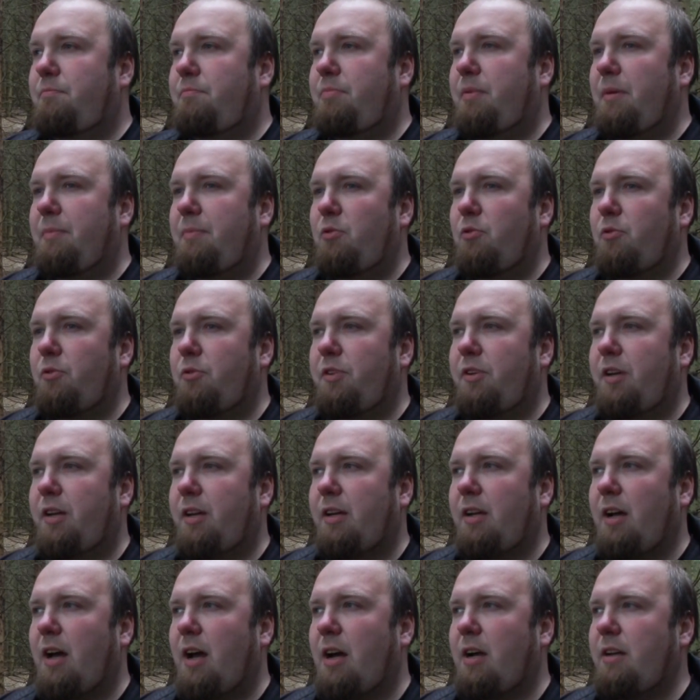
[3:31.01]

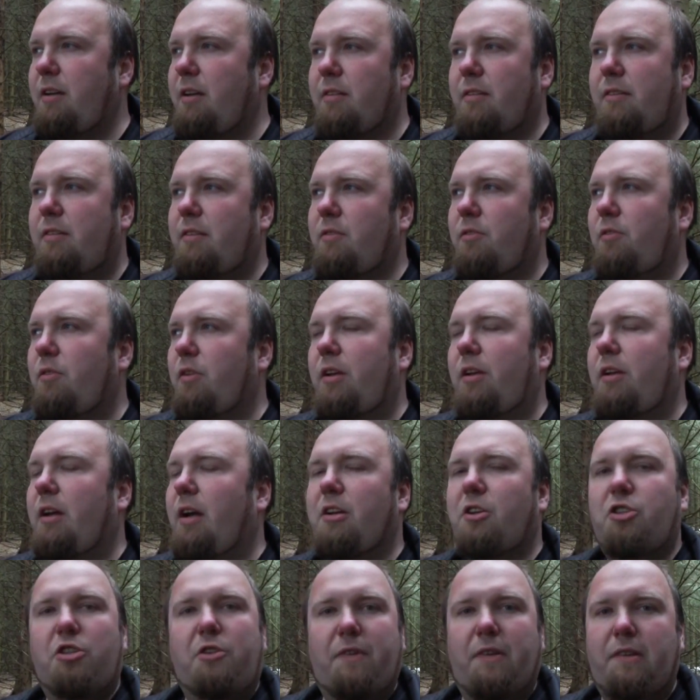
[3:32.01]
Bibliothekarin, das ist noch
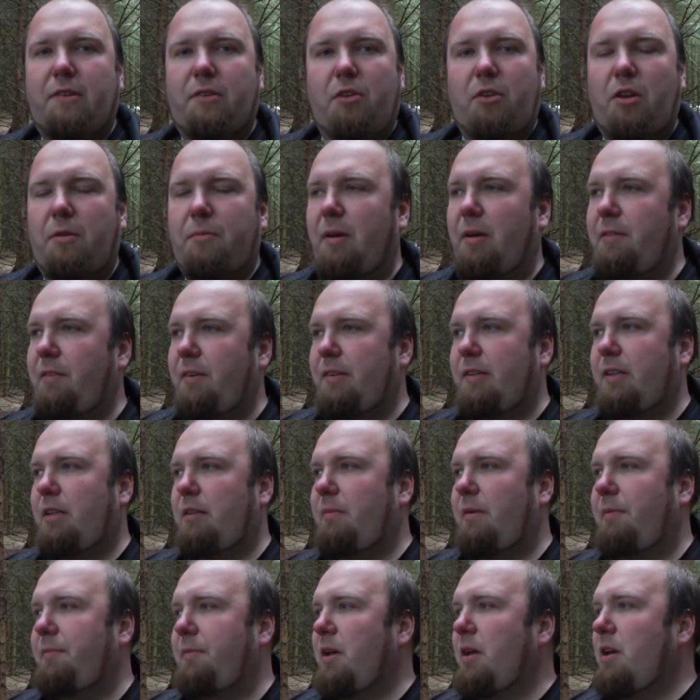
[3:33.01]
irgendeine Eigenschaft dazu noch dabei, weiß ich
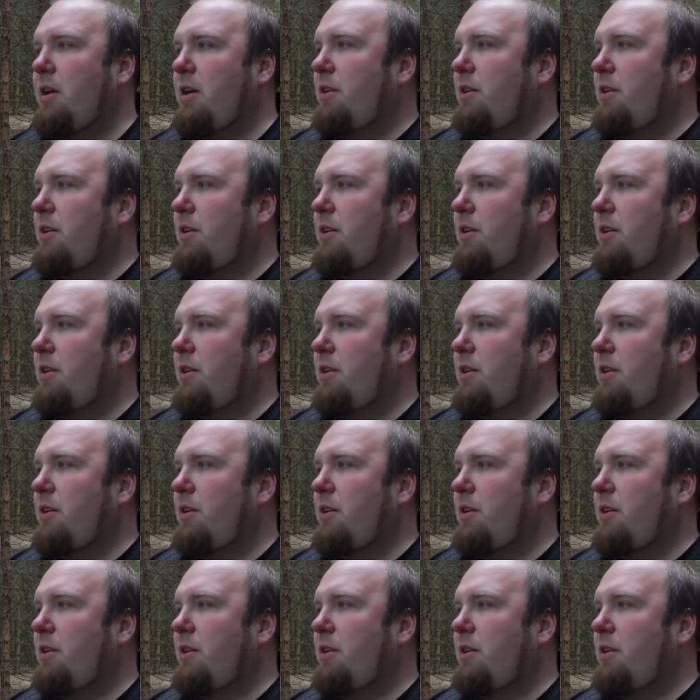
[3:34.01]
nicht mehr.